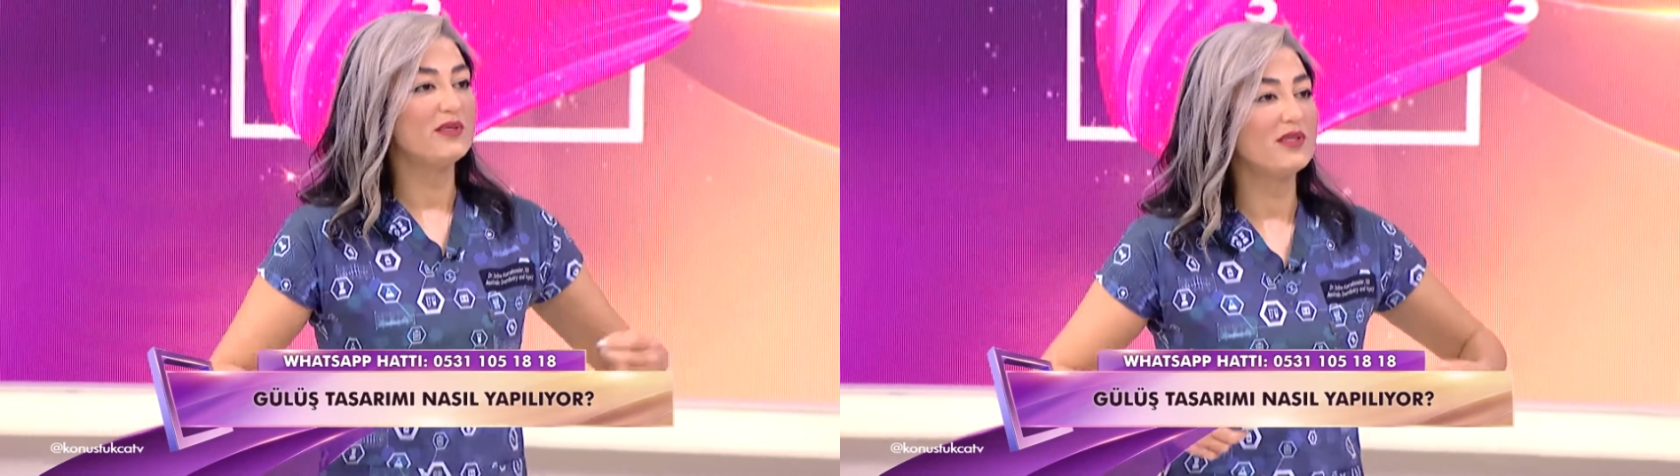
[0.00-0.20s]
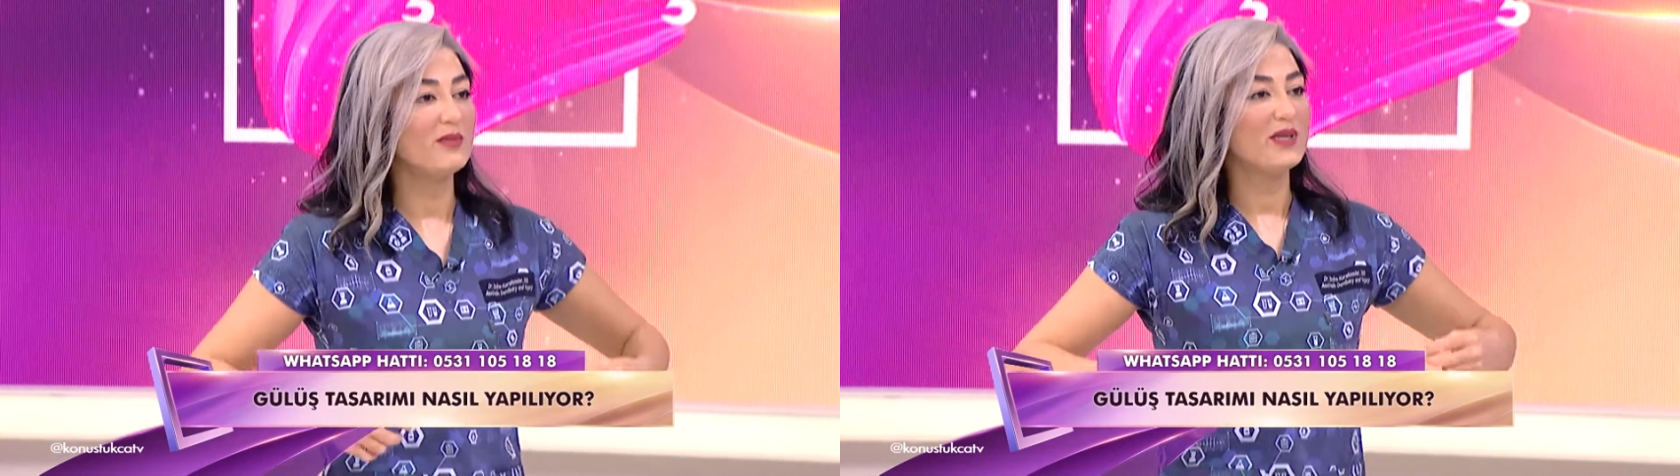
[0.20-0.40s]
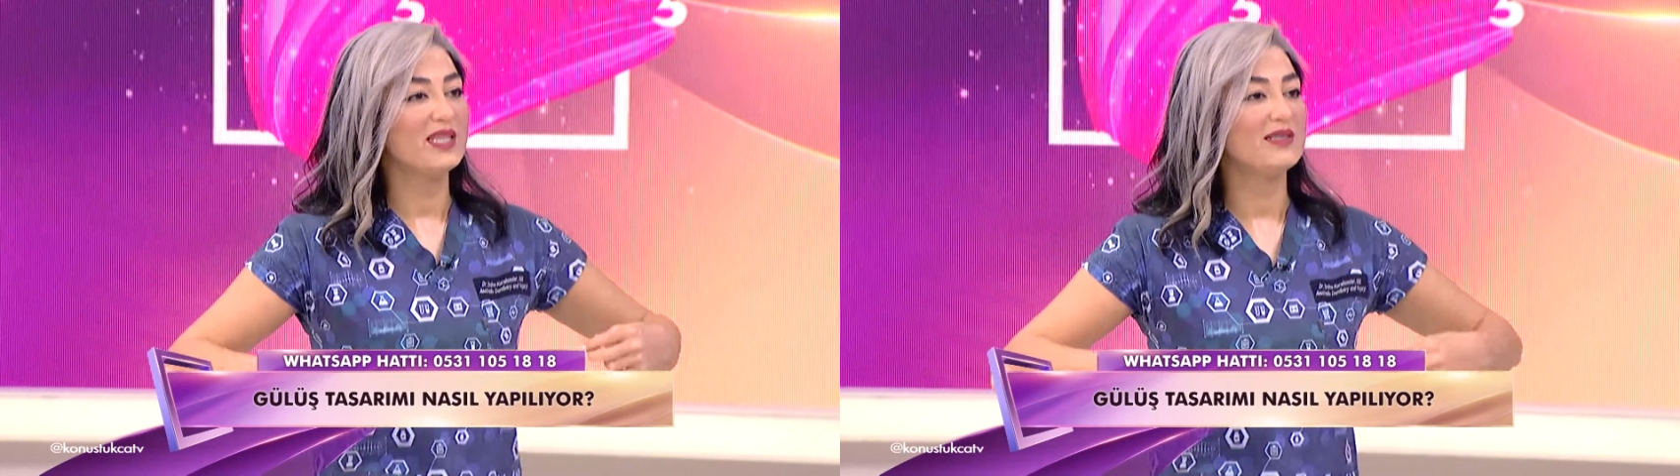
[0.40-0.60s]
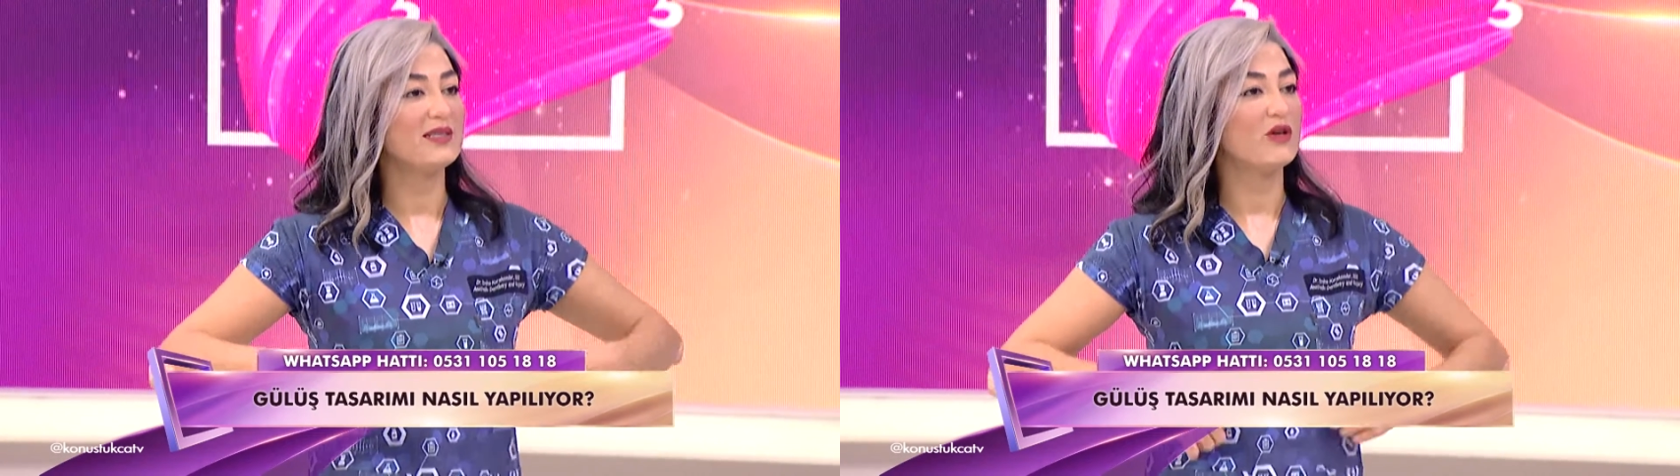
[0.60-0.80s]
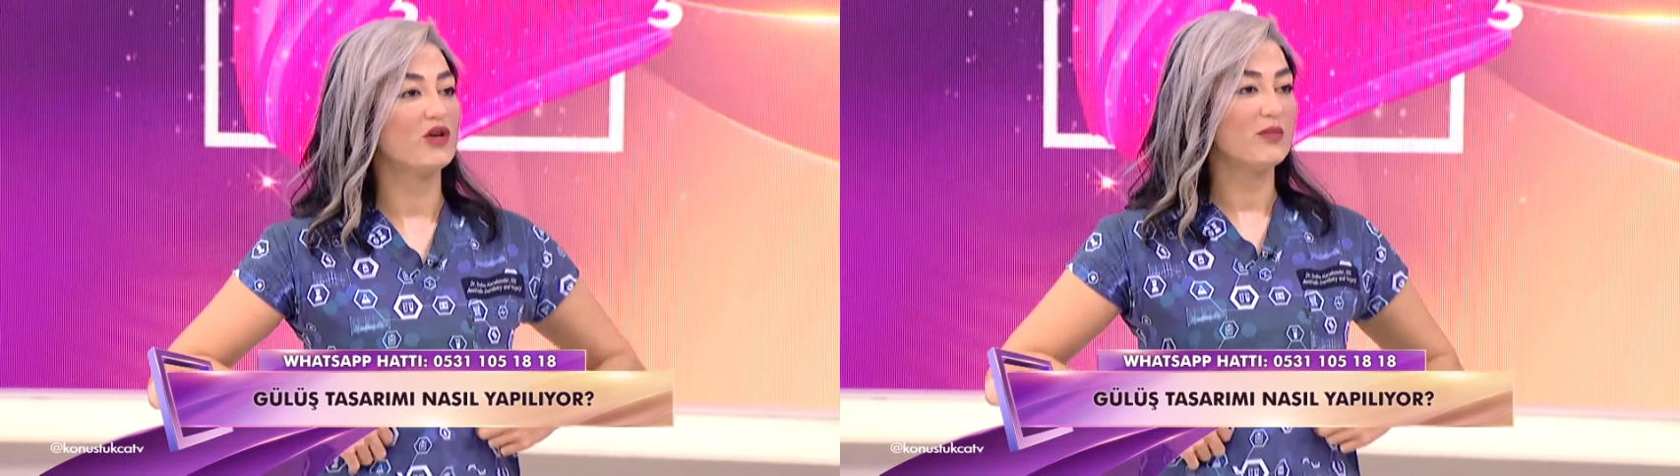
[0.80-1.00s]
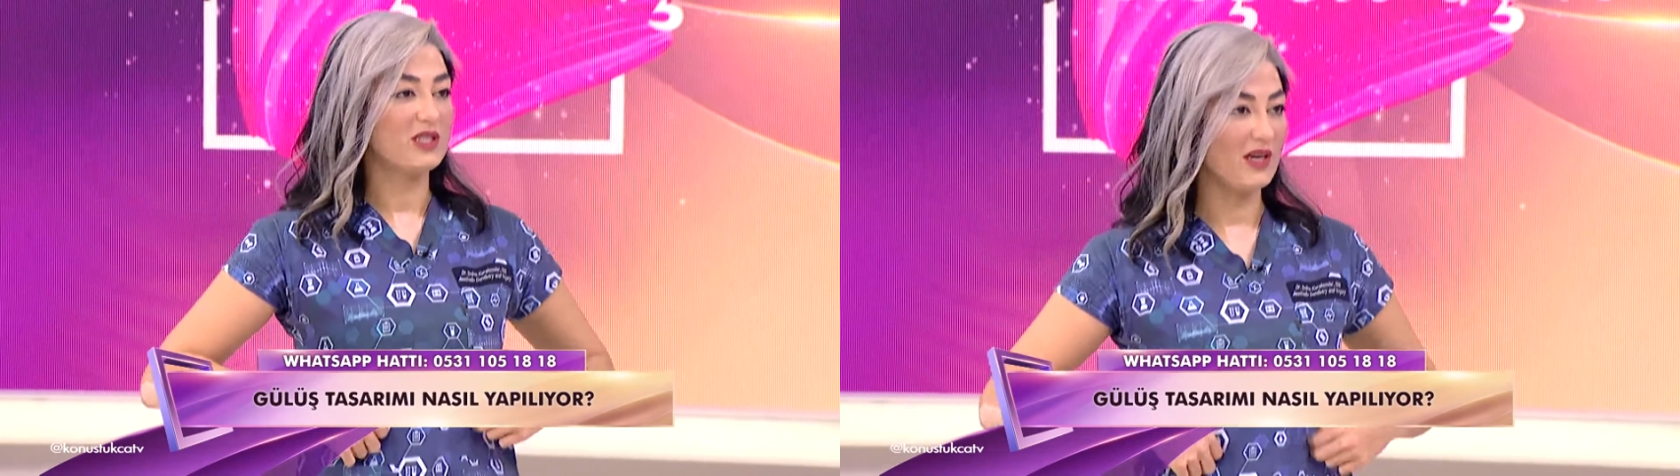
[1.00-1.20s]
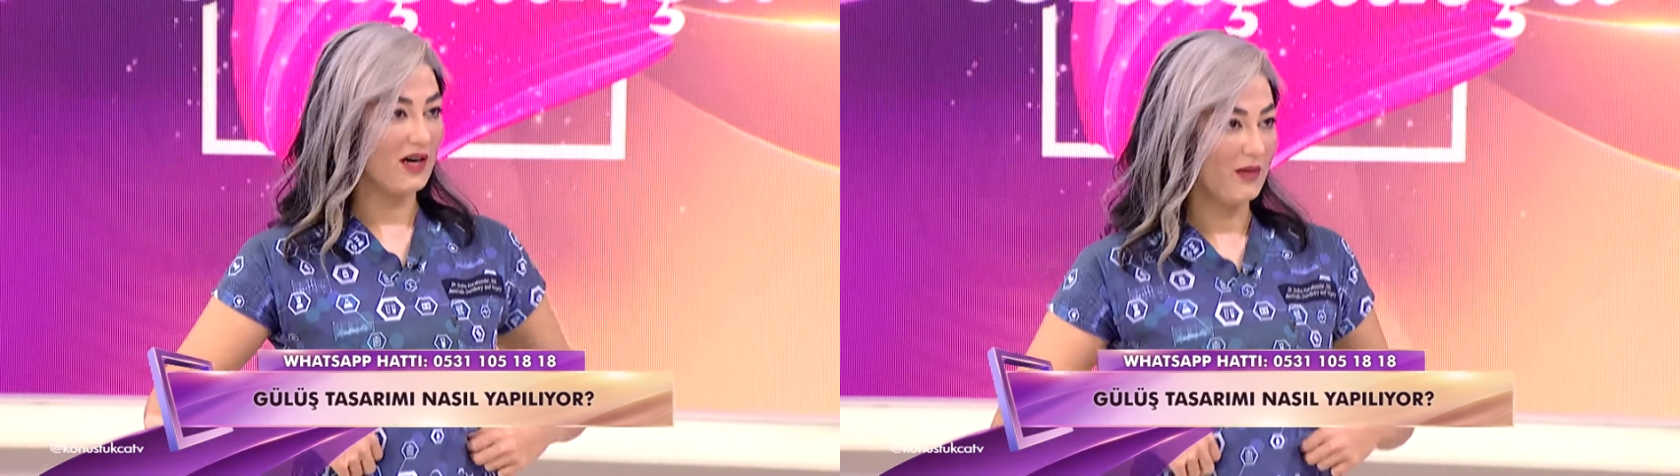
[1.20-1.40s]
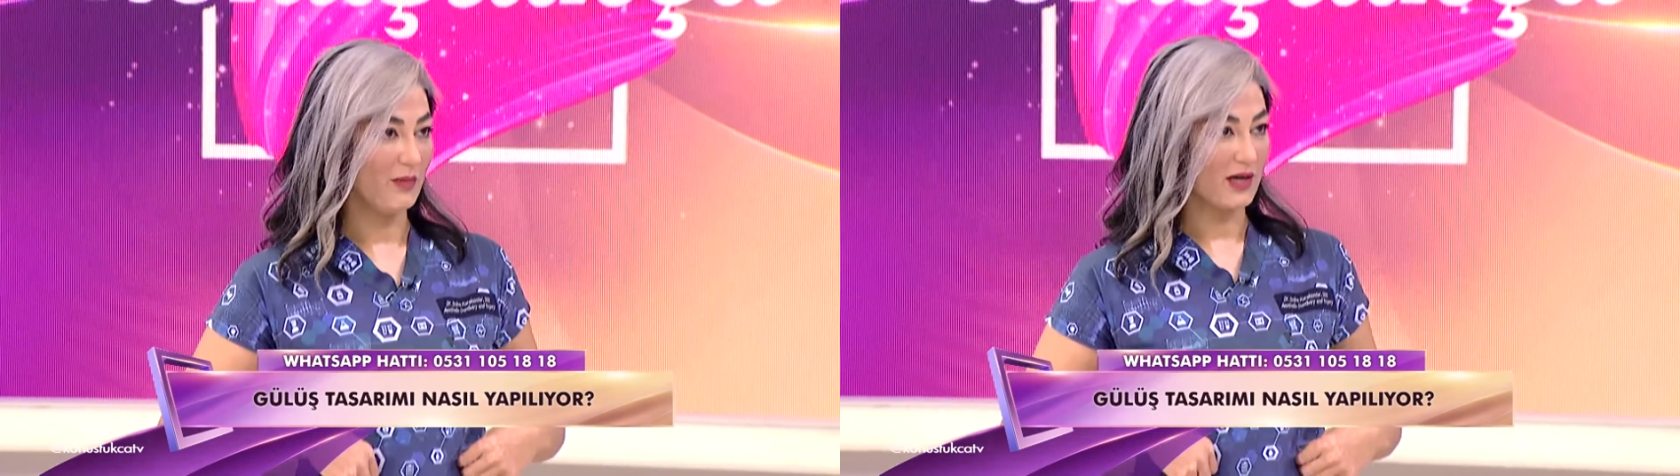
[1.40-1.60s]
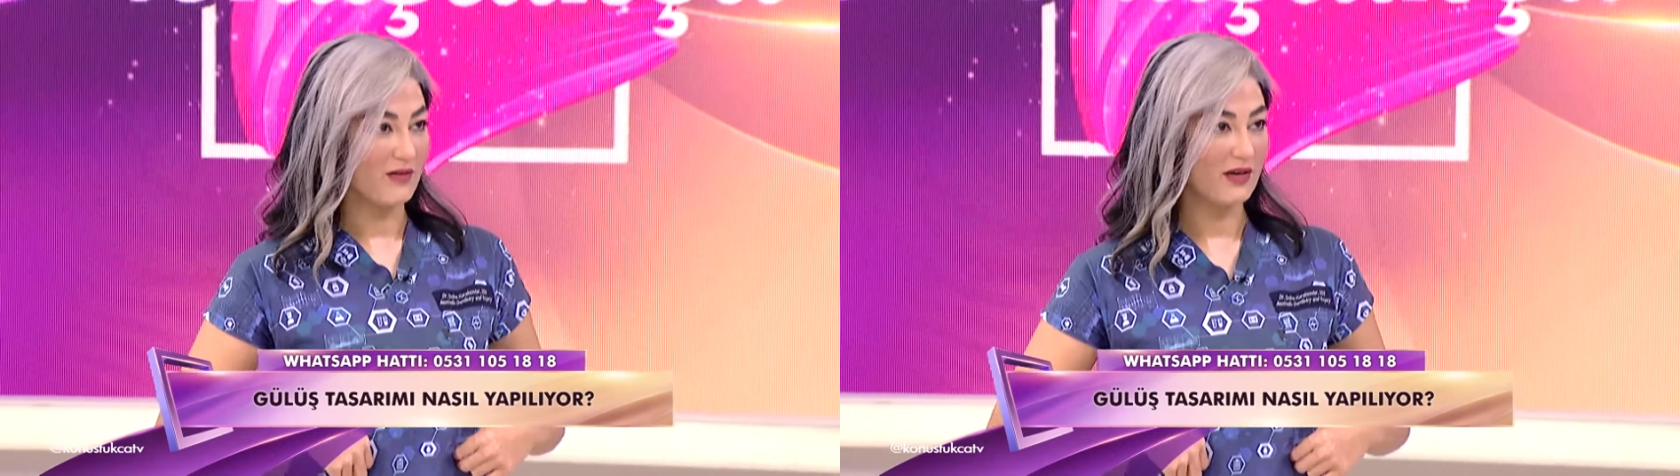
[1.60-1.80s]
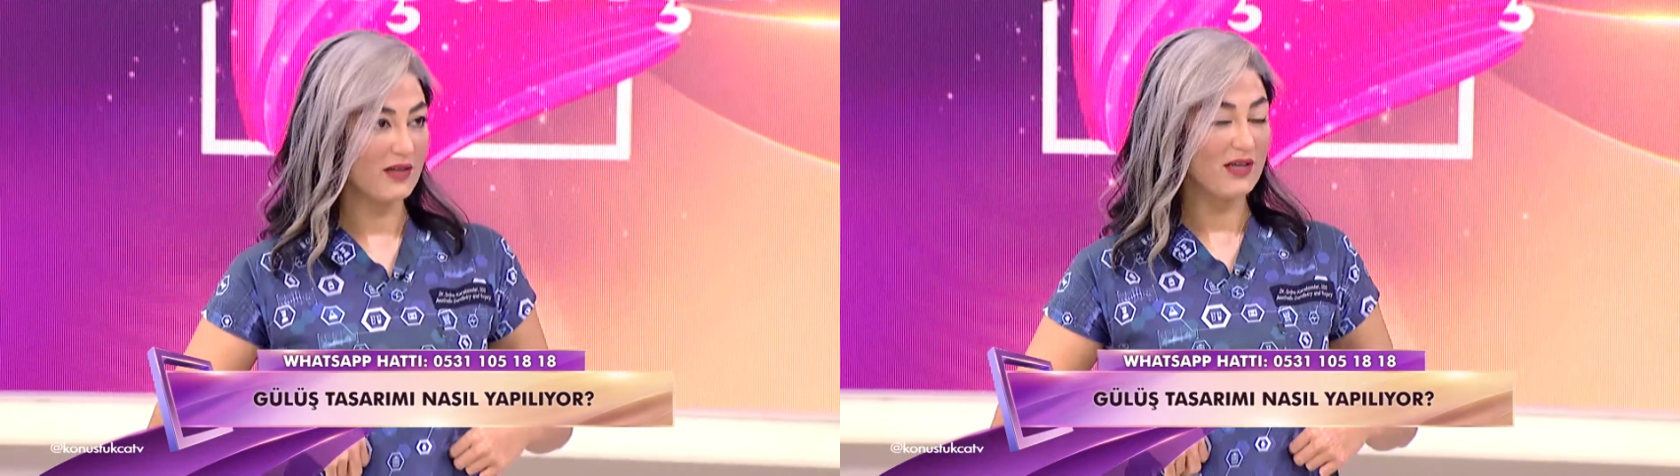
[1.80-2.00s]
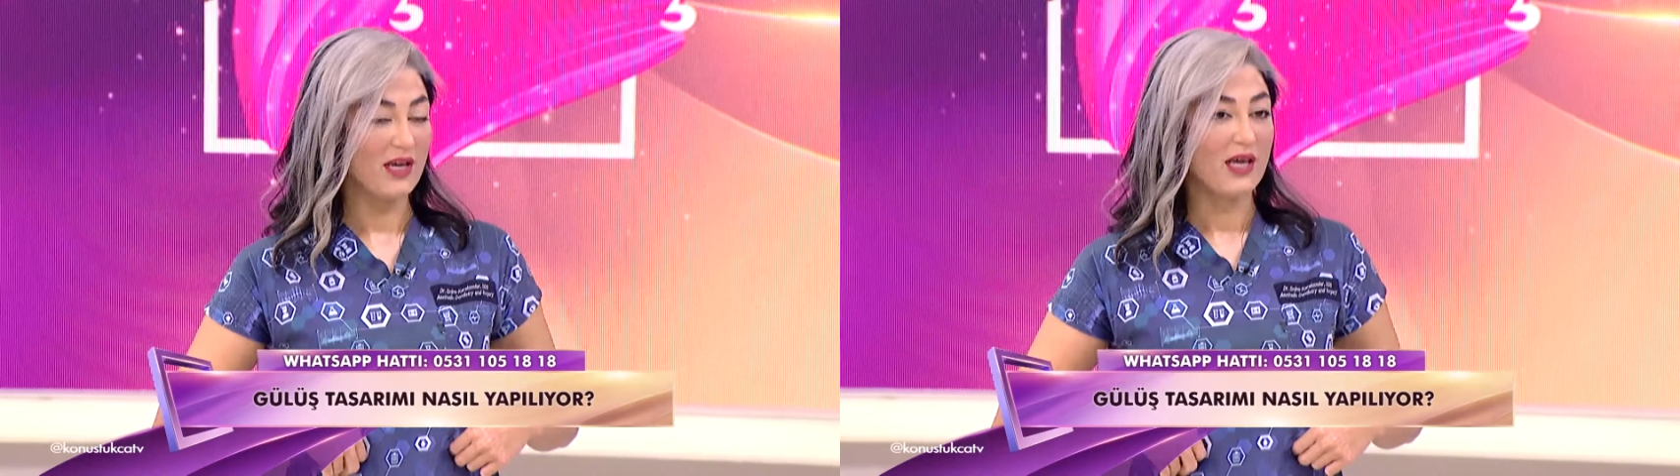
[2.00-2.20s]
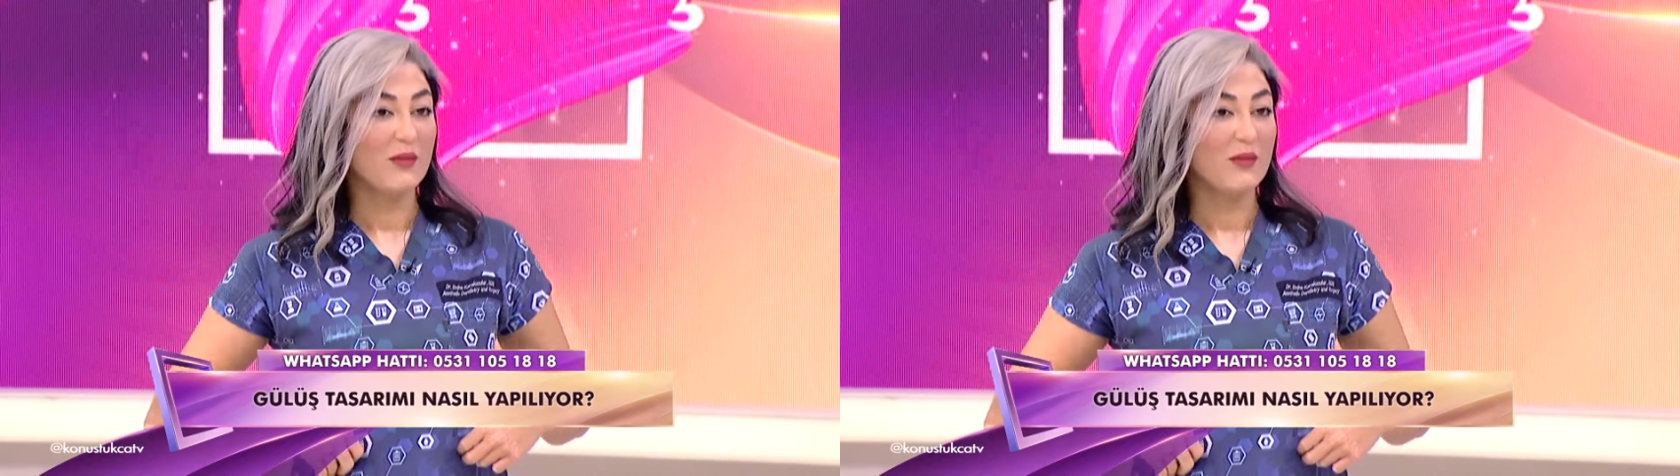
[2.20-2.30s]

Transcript: işte bedenize göre bir şey almak var.